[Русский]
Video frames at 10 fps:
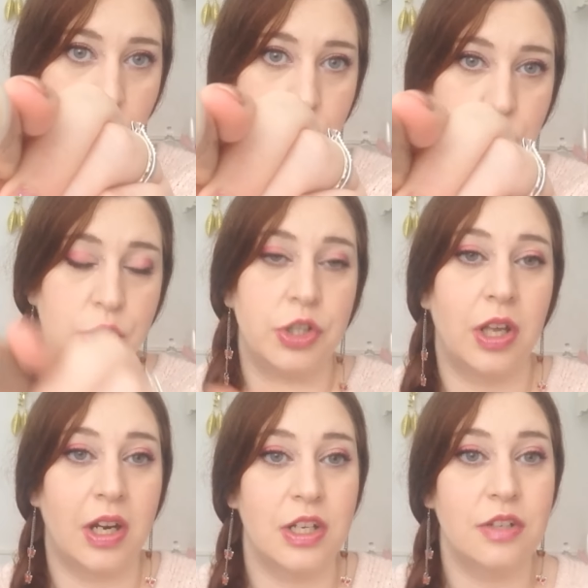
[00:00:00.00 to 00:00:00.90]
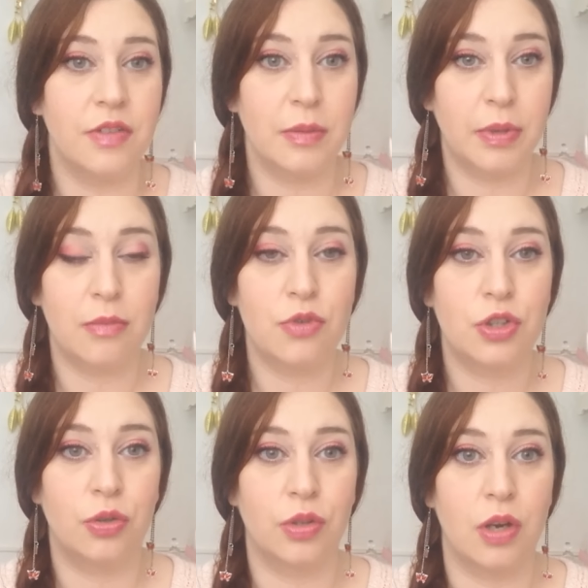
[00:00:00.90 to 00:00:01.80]
Он очень оранжевый не потому,
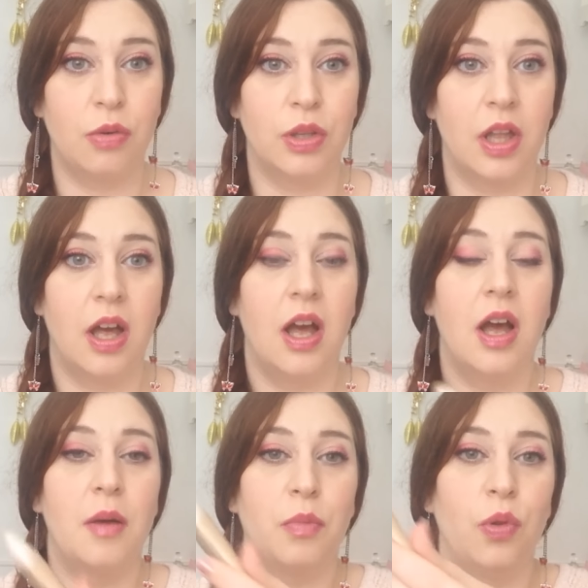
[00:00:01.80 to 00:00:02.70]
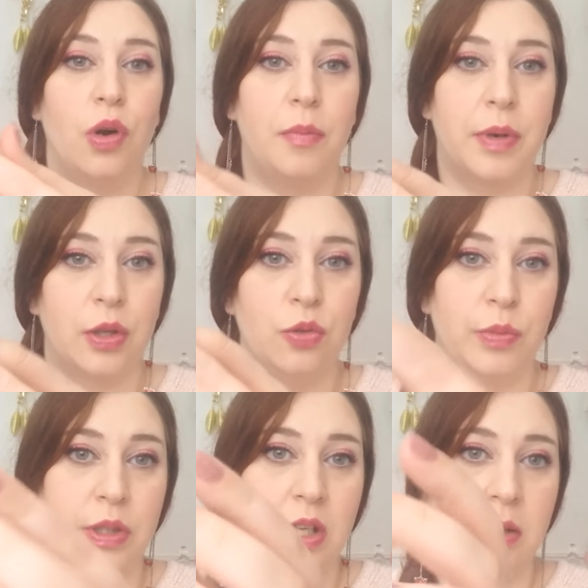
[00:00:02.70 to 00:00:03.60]
что он какой-то плохо
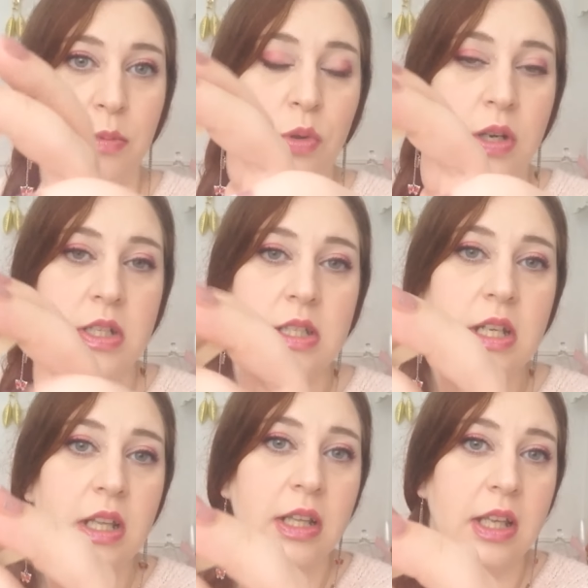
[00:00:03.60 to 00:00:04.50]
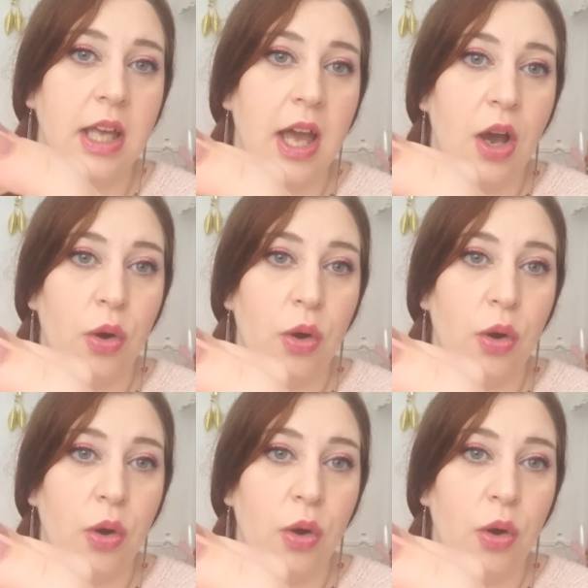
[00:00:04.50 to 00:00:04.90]
продуманный или плохо сделанный,